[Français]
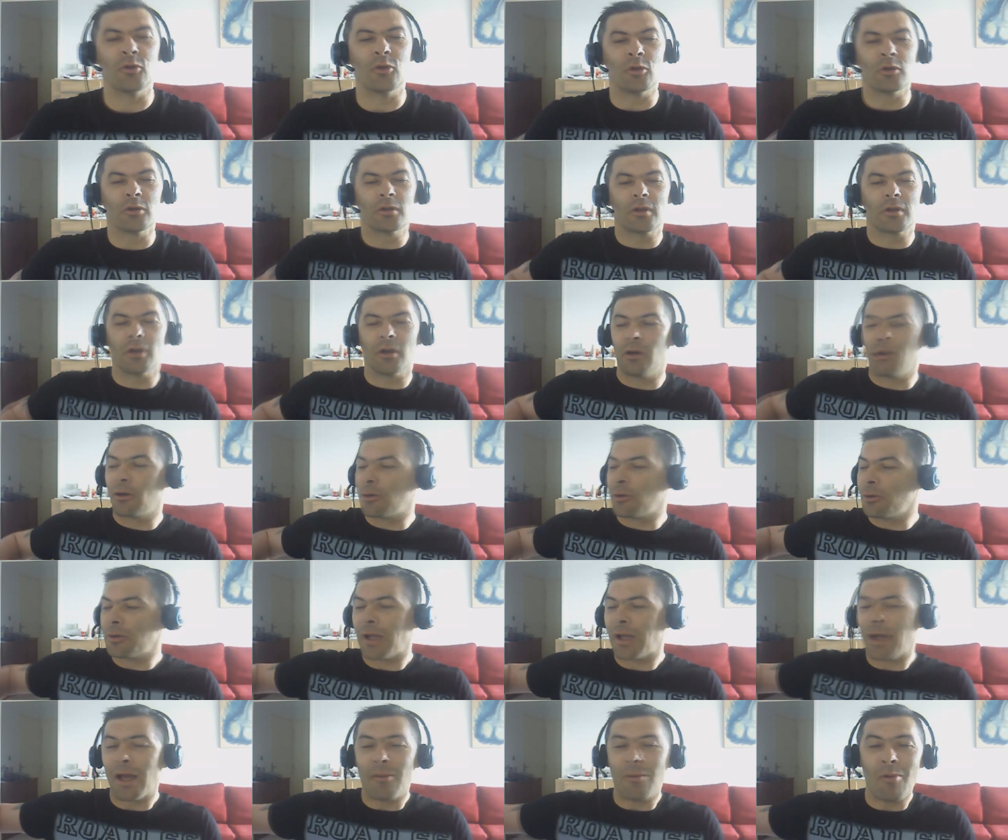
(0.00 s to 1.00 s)
Donc, euh,
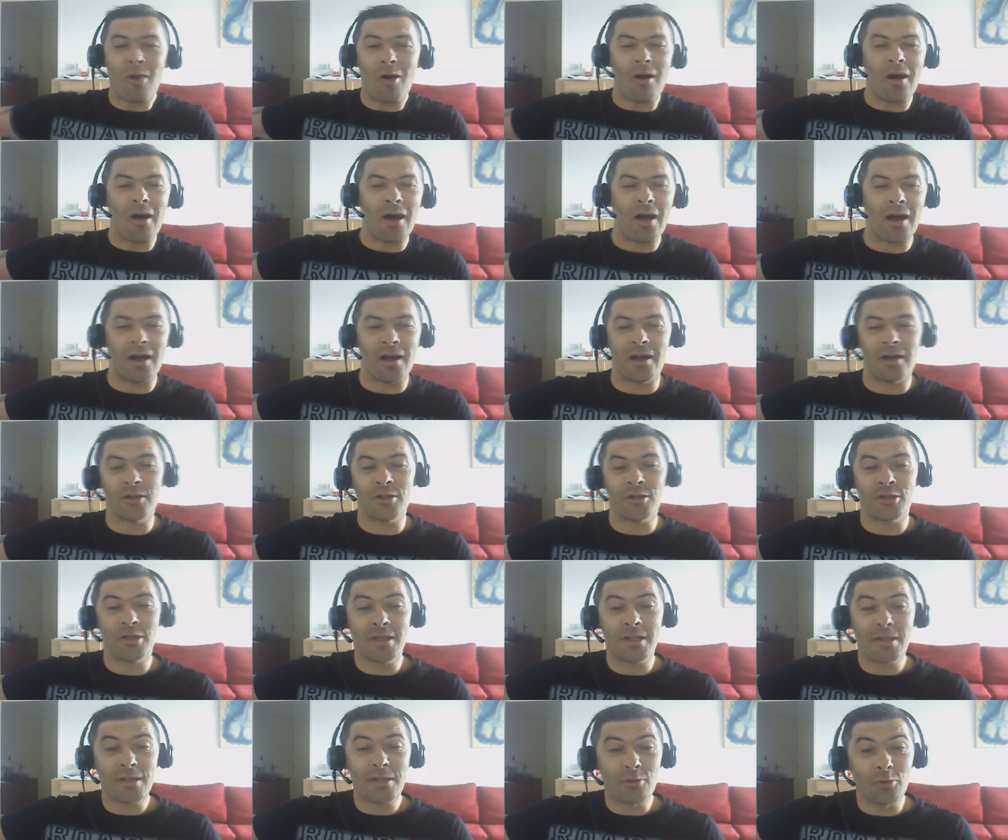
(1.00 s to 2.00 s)
contrairement à
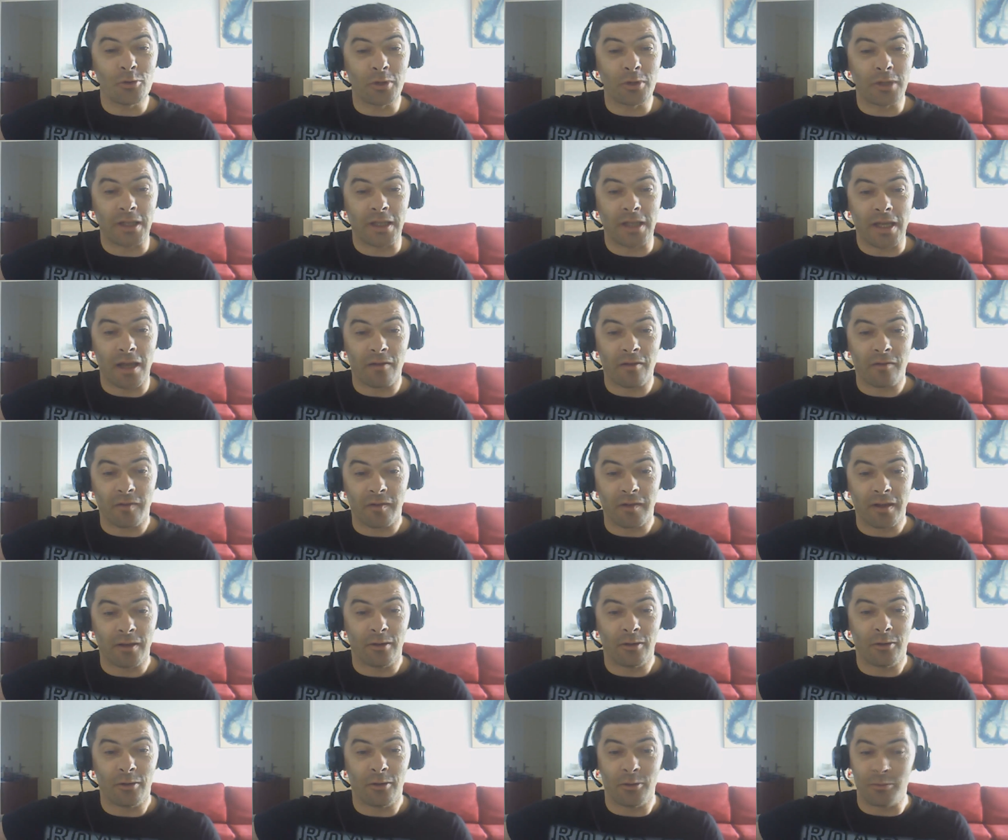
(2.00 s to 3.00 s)
Gisco qui a
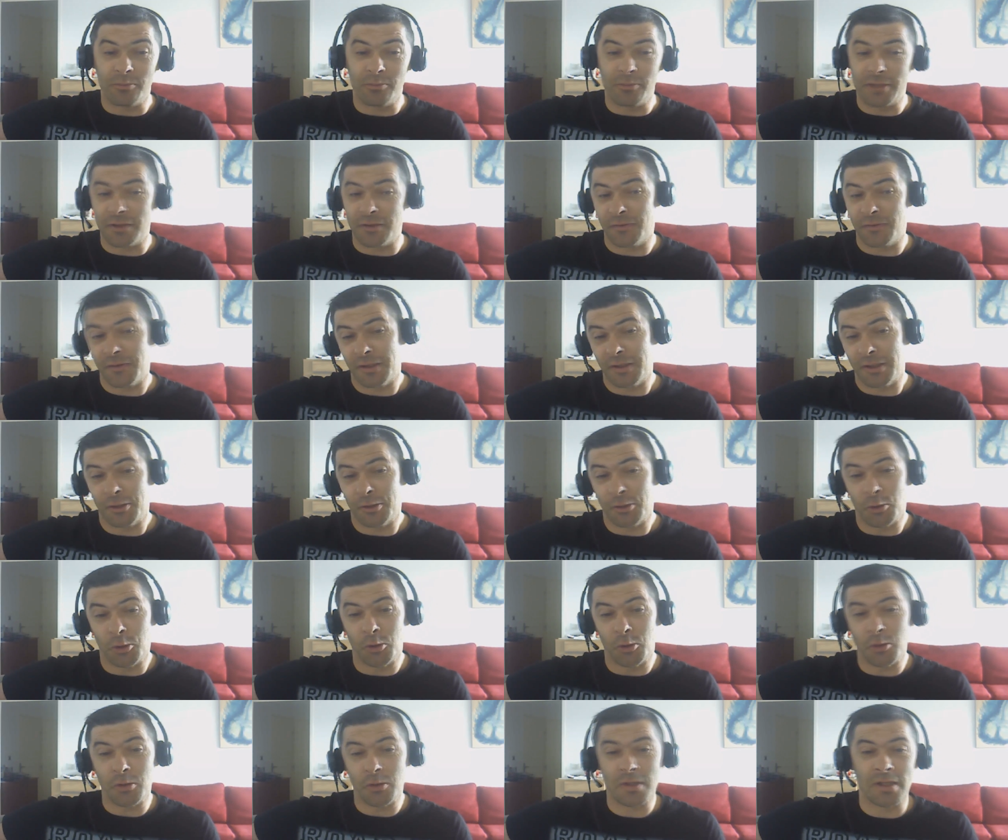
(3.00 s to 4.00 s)
fait euh, une petite vidéo
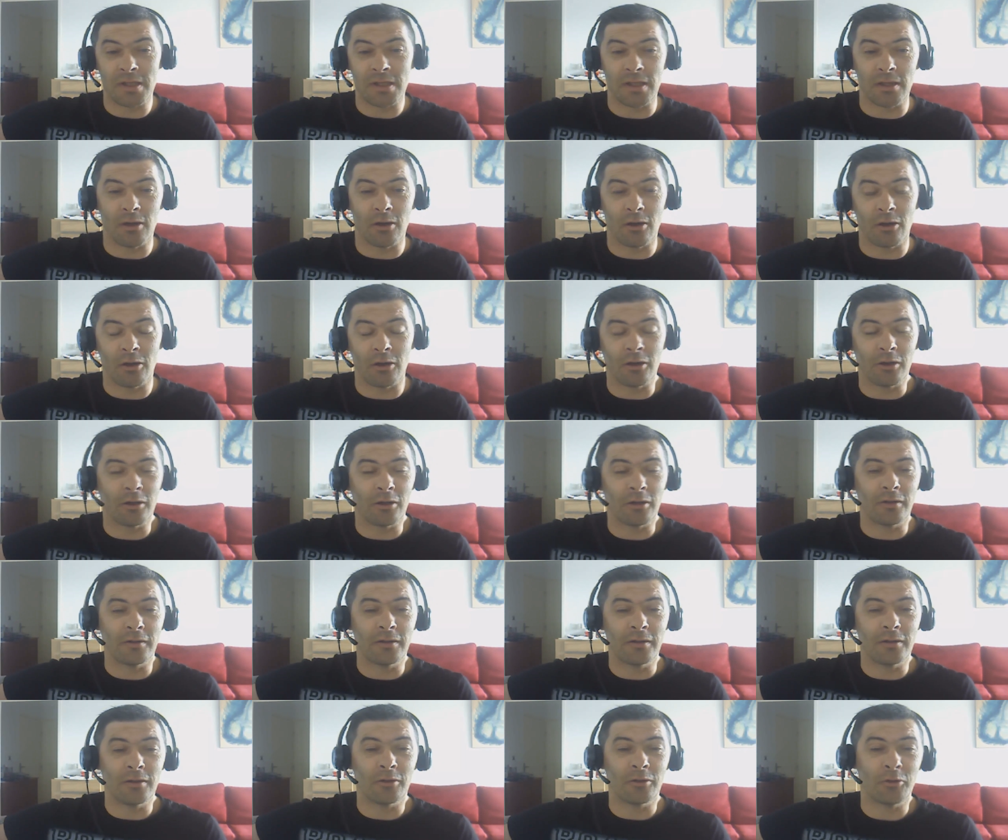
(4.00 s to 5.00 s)
aussi
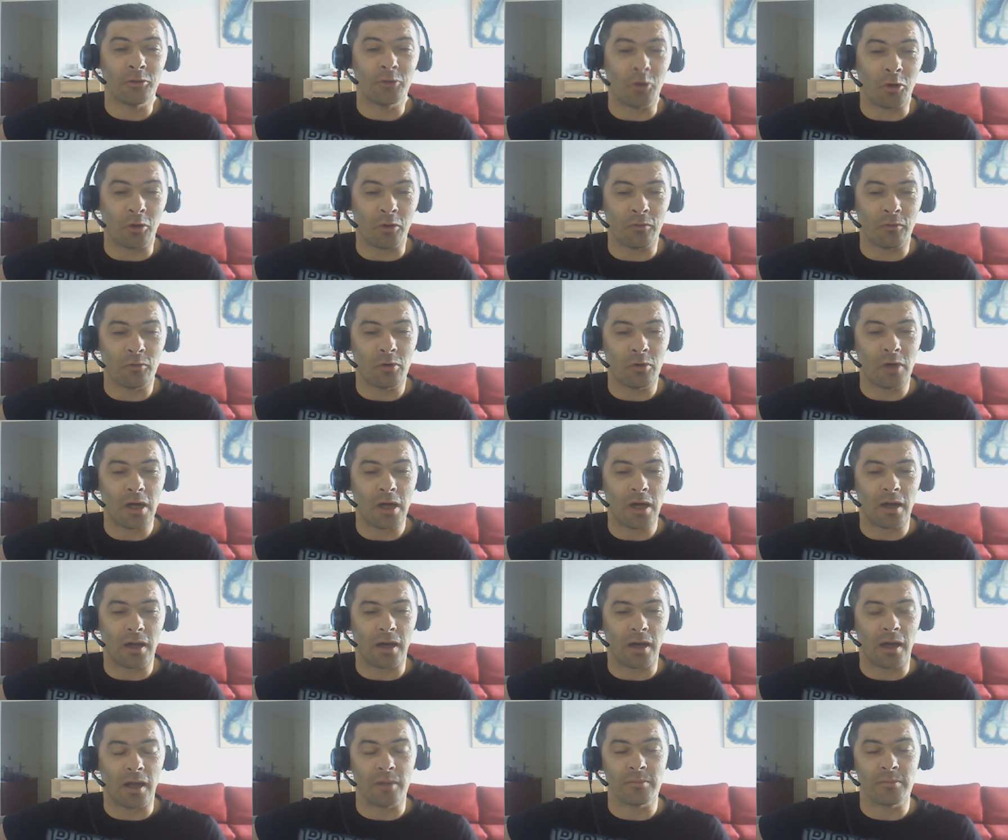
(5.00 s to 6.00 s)
d'au
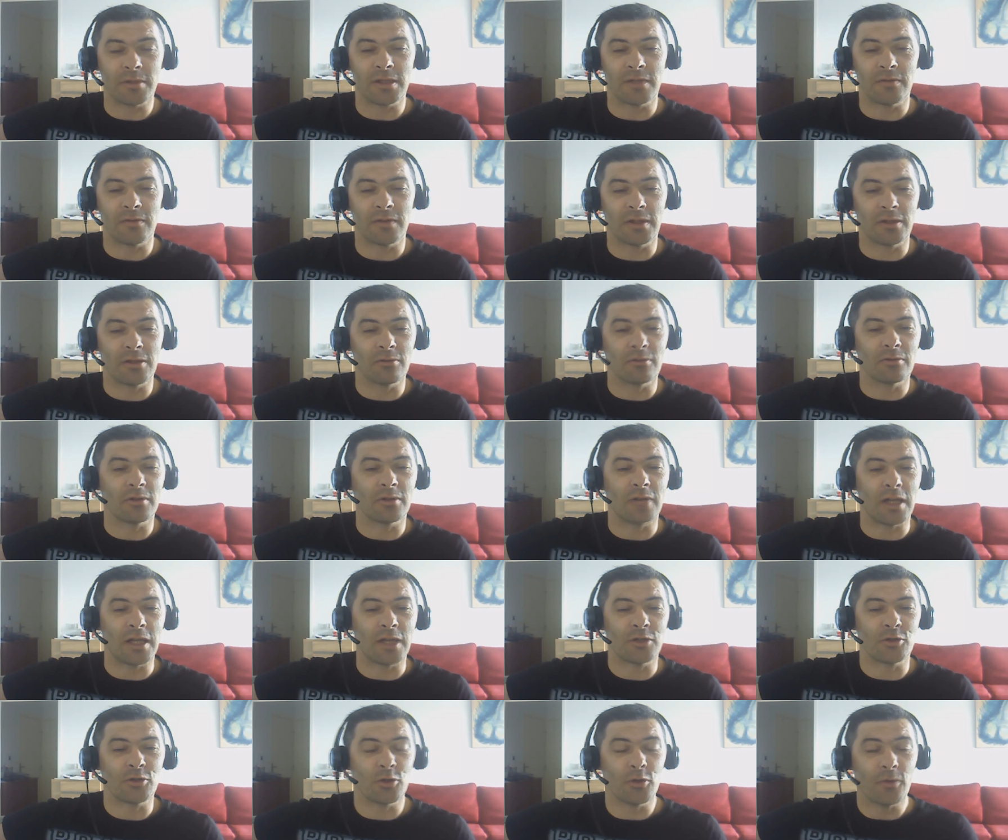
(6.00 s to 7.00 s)
revoir, là, une petite vidéo
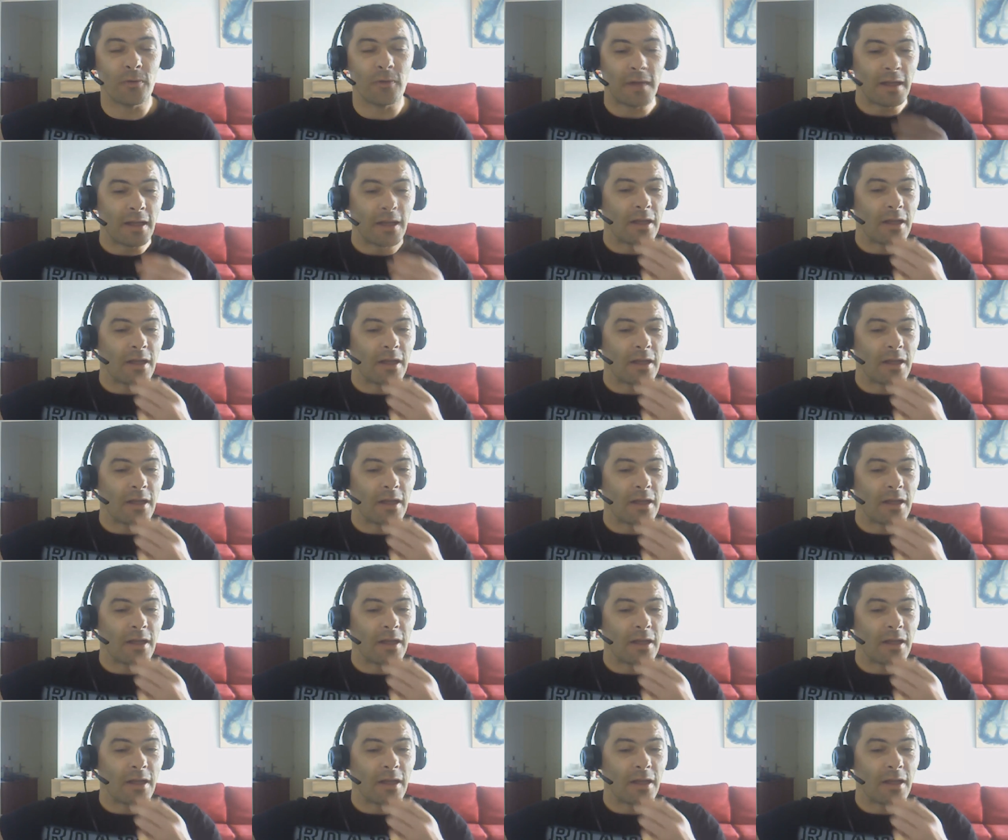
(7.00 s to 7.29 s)
d'adieu,